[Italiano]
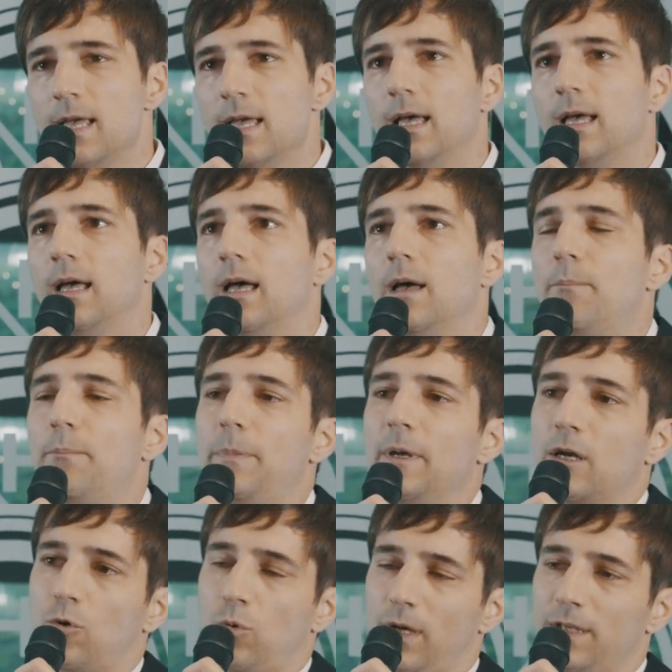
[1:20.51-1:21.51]
eh,
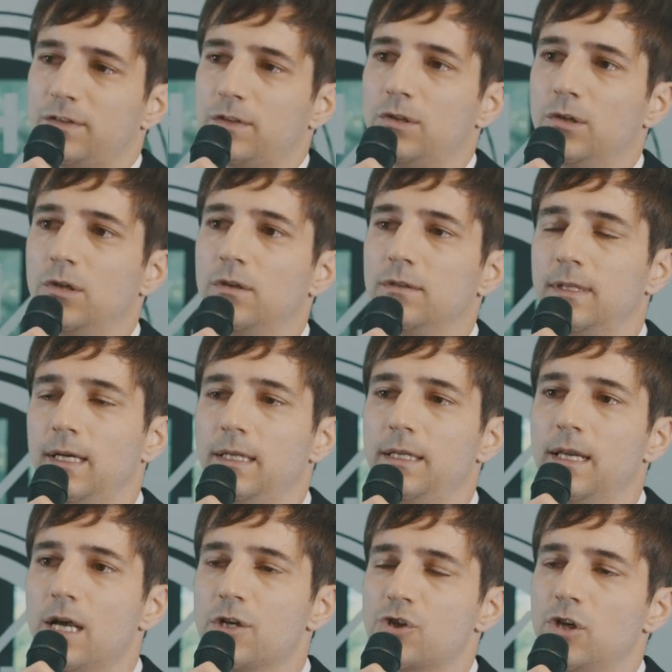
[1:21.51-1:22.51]
per questo da
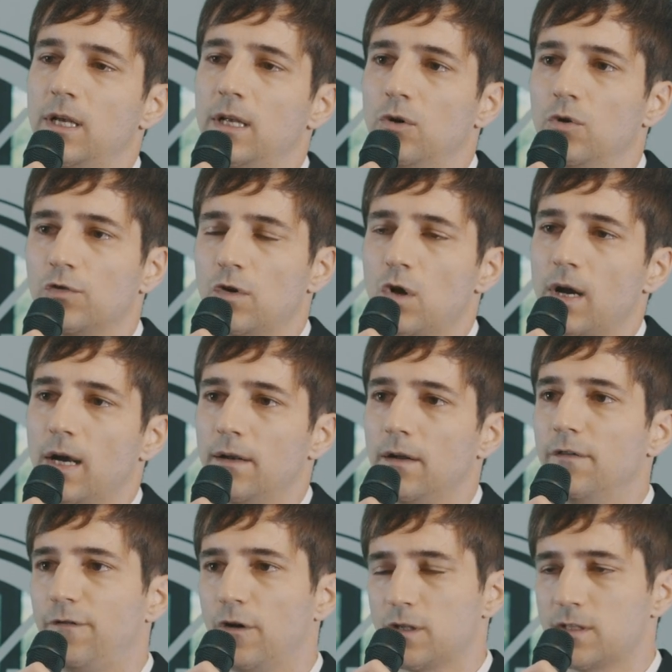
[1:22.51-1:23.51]
lì nasce lo slogan
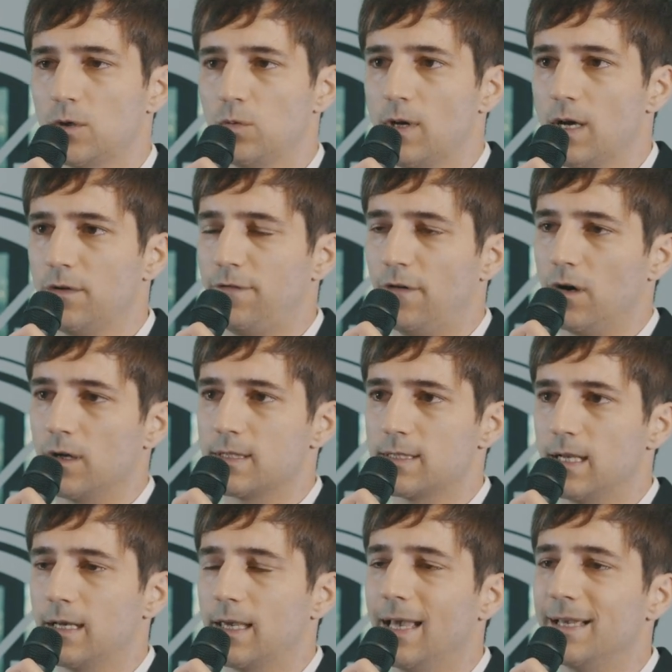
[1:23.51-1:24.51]
Forza Lugano
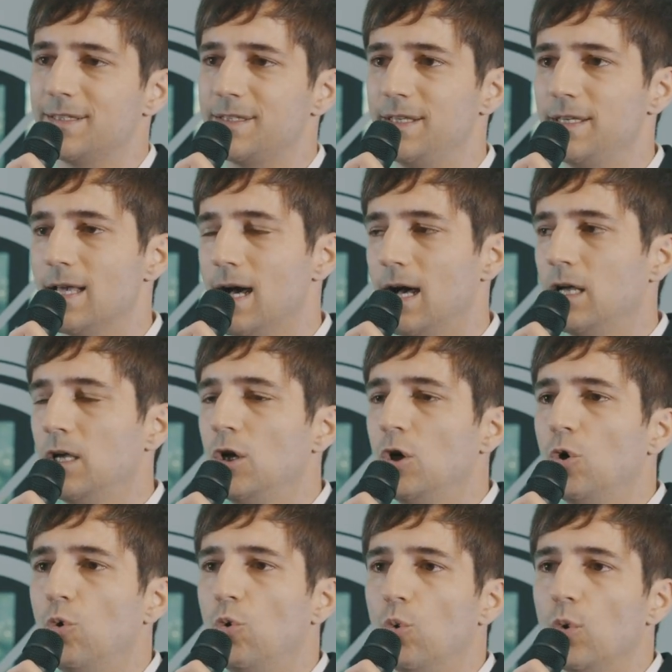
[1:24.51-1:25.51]
Forza, che è sia
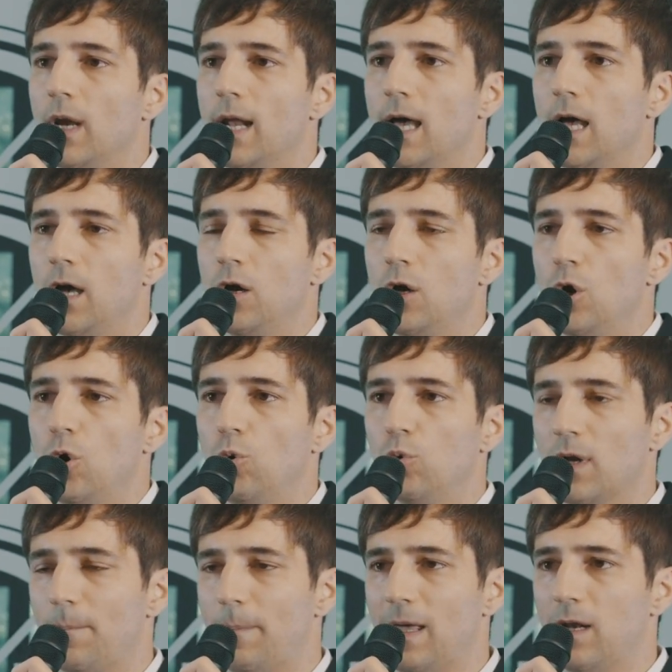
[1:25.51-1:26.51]
un,
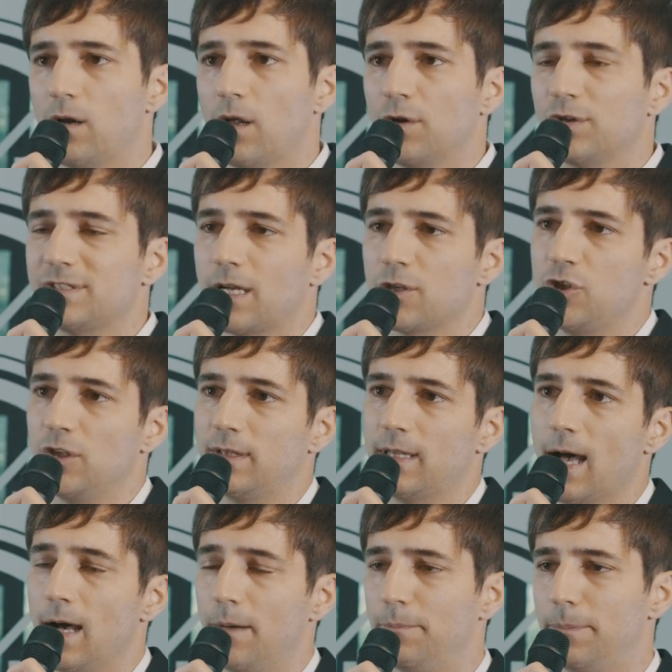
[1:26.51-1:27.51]
un appello alla nostra
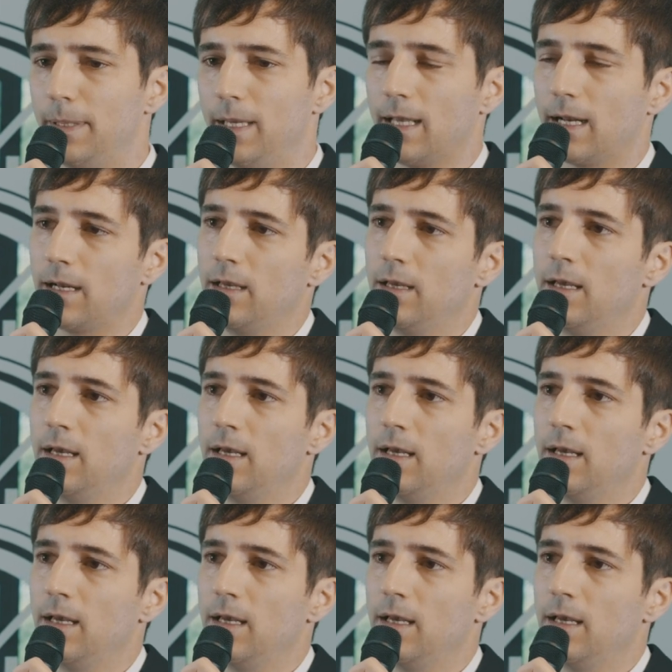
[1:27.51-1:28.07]
città per